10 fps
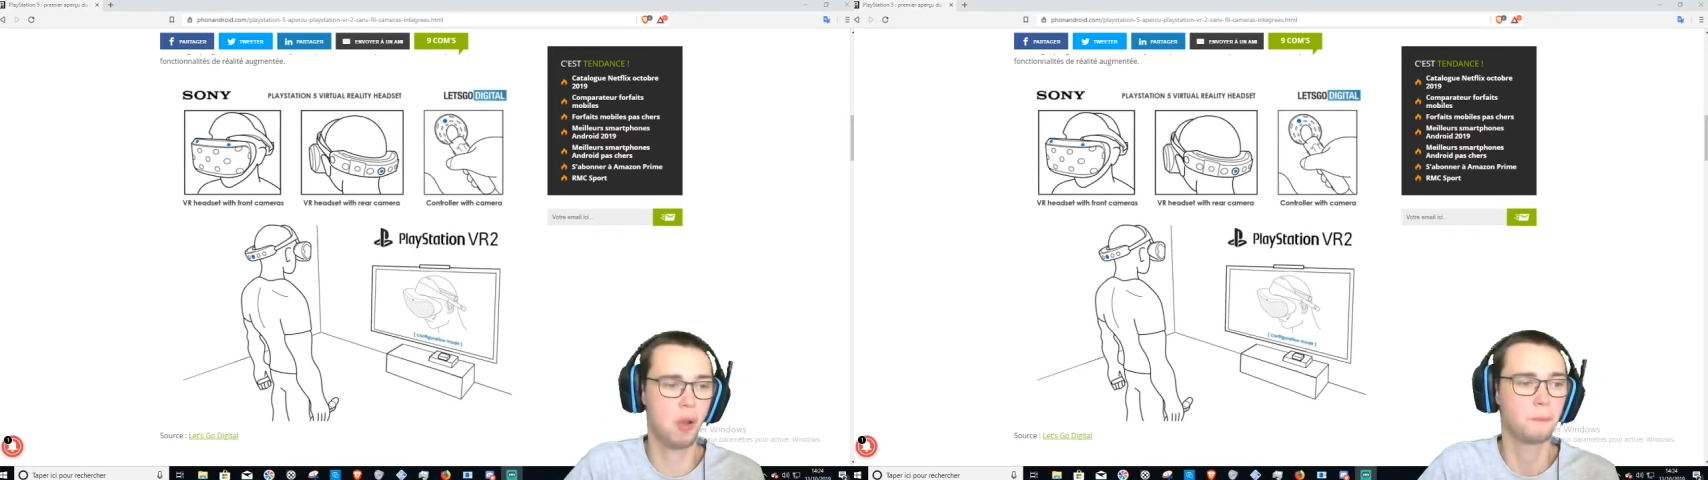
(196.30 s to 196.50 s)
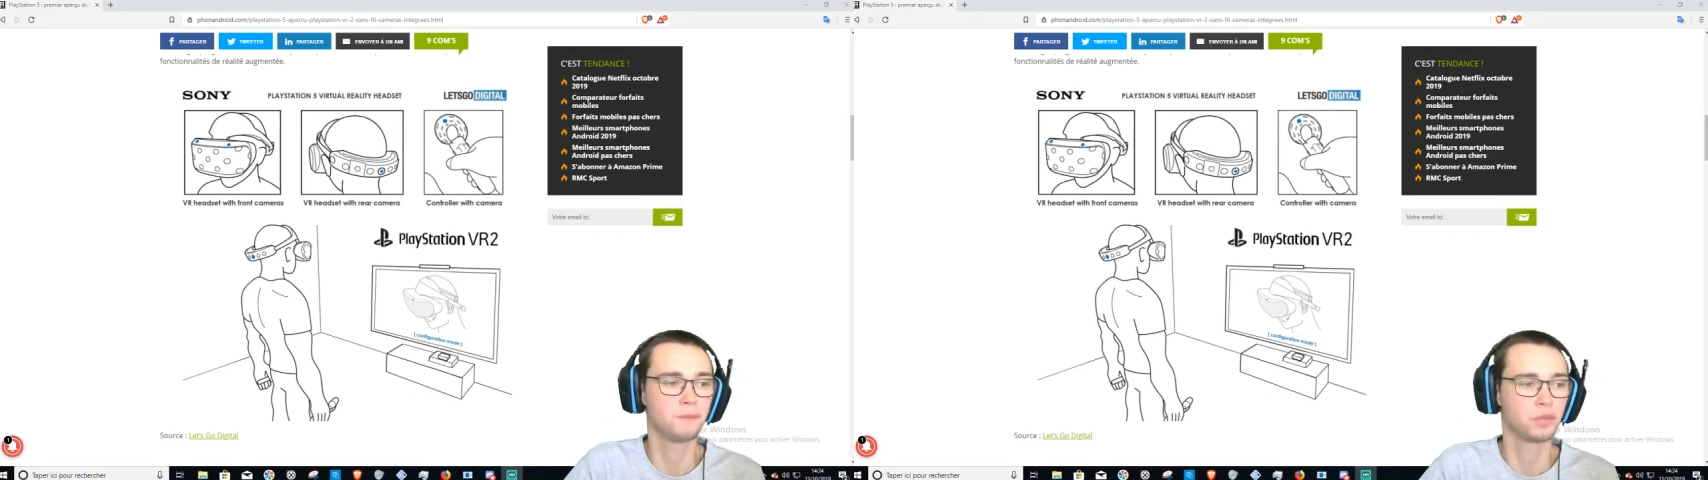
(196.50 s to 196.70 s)

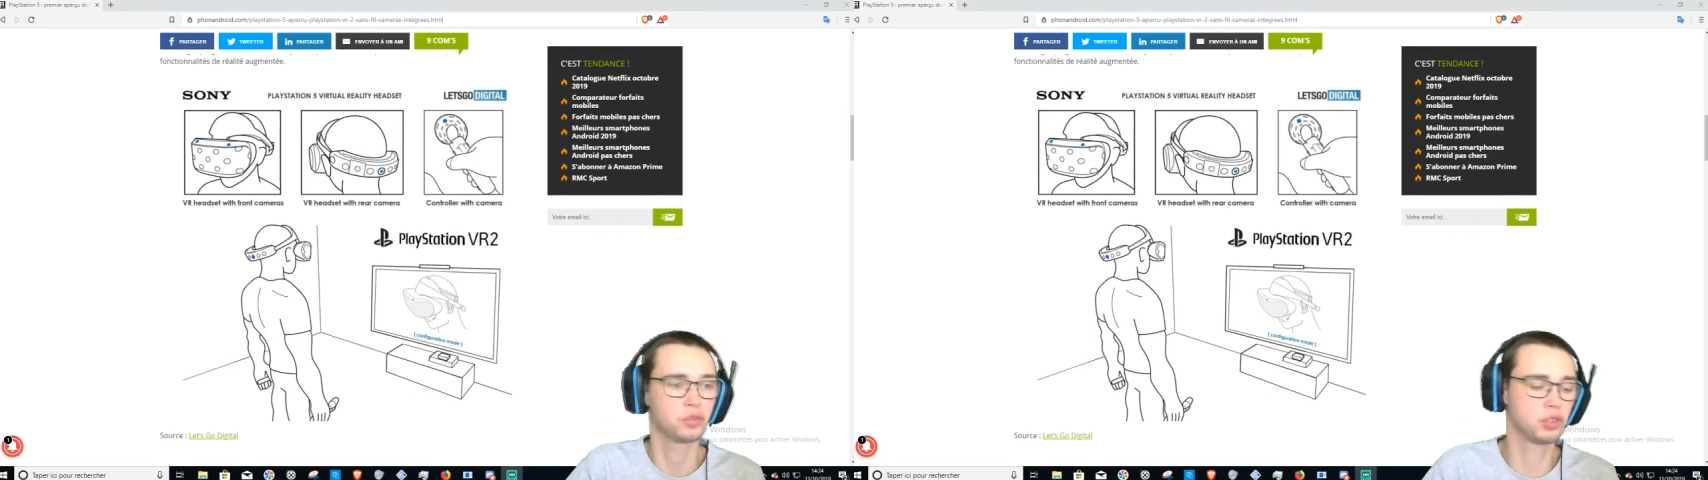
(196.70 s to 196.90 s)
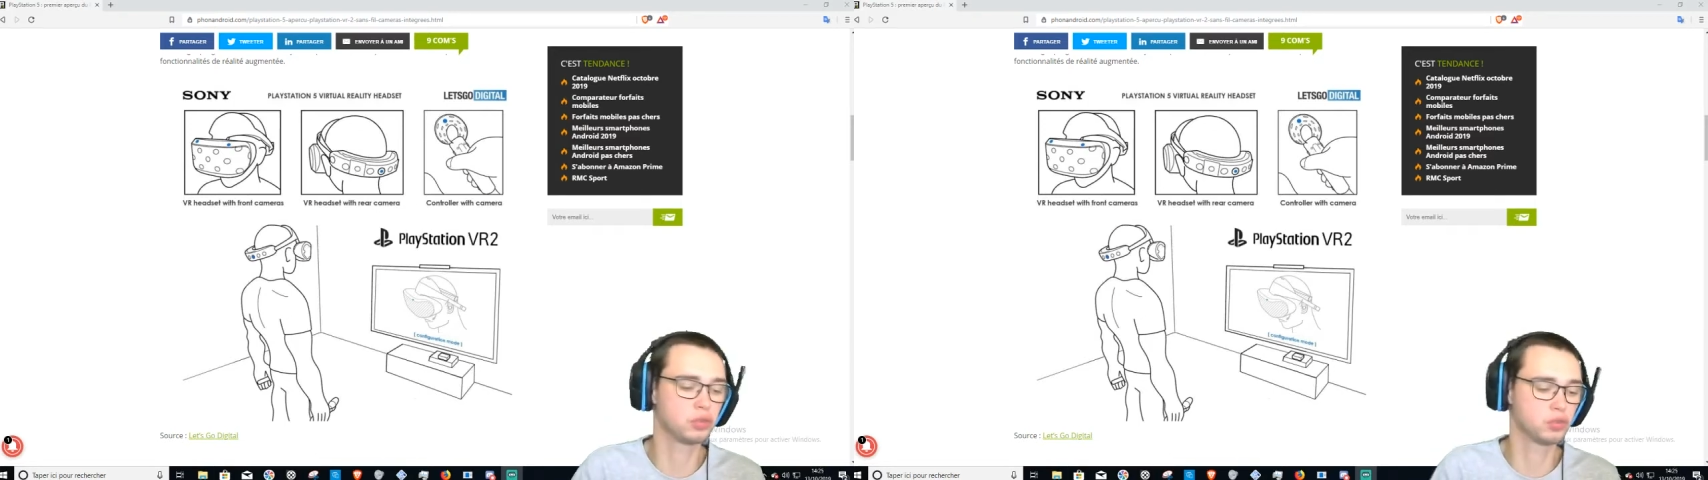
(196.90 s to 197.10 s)
avec de,
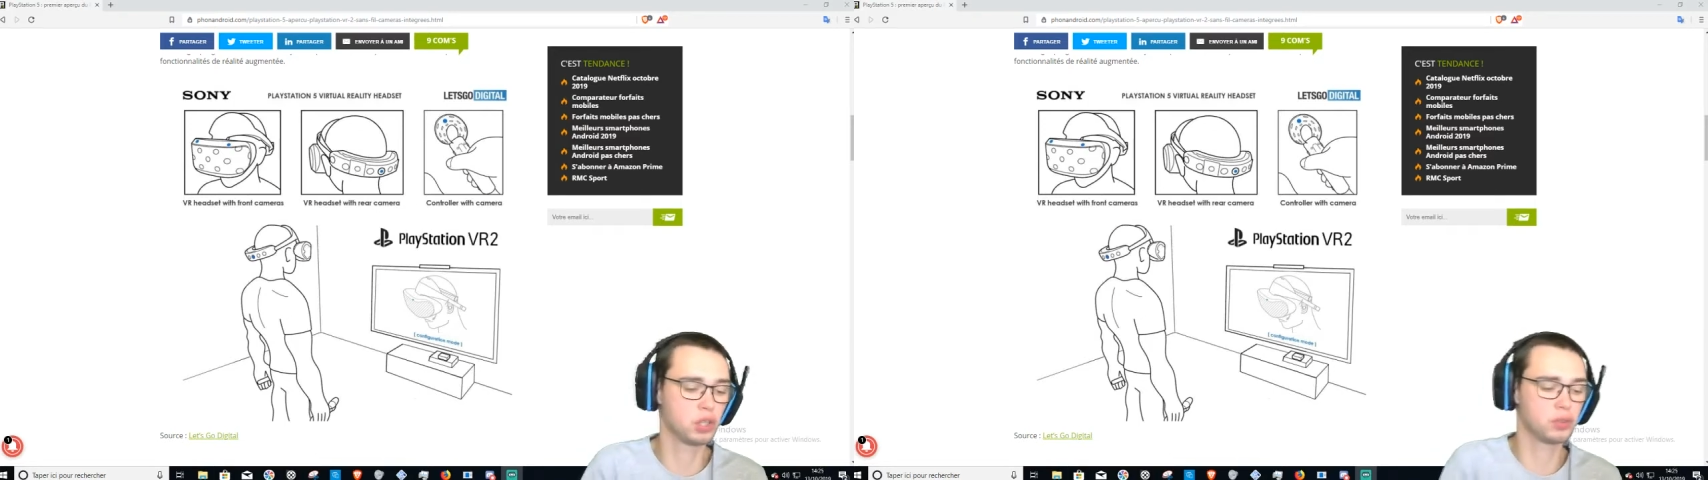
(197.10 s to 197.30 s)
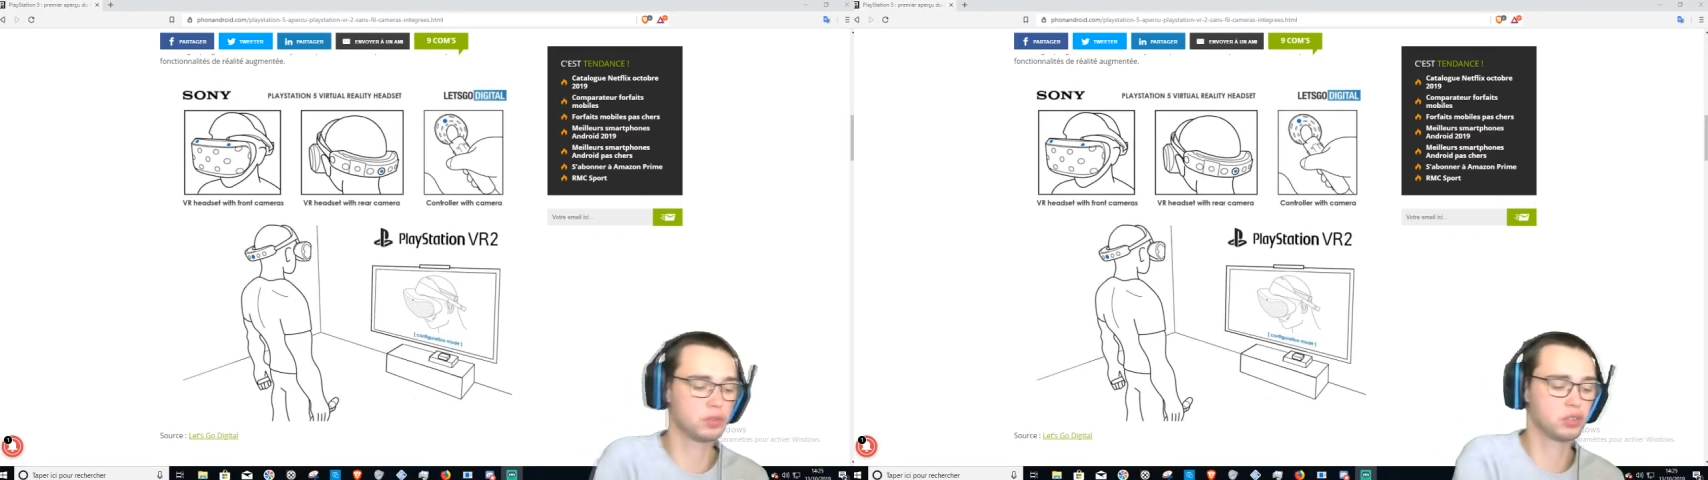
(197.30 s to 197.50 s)

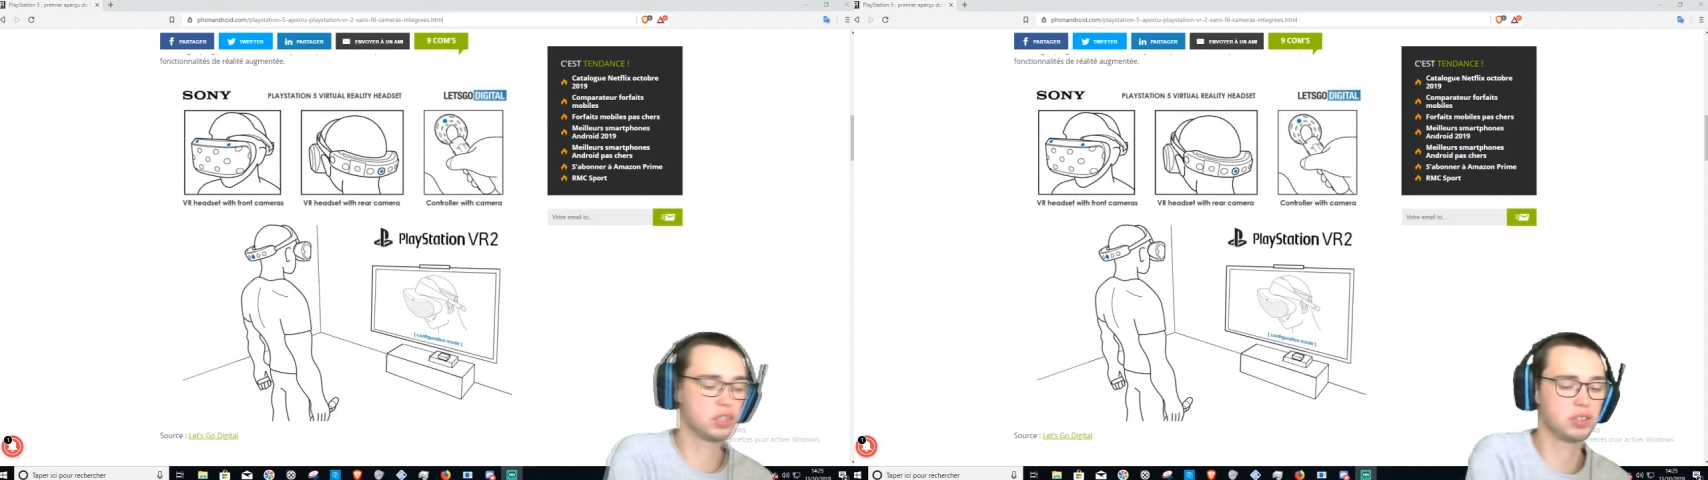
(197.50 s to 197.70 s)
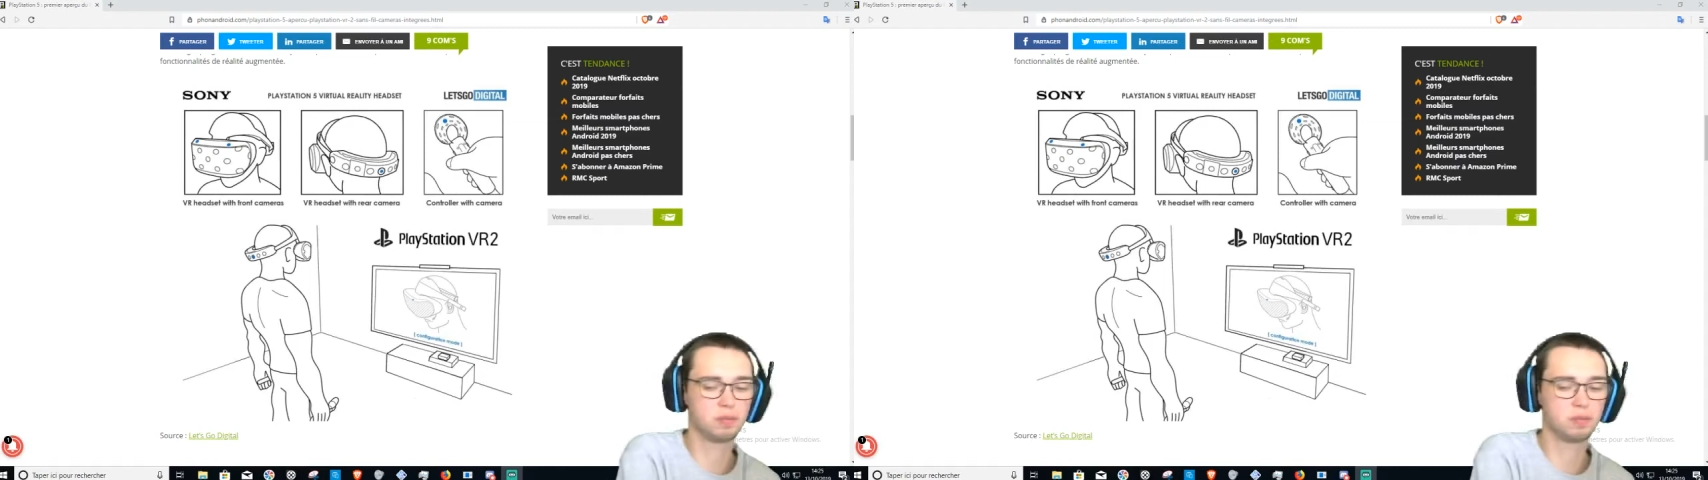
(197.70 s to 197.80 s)
euh,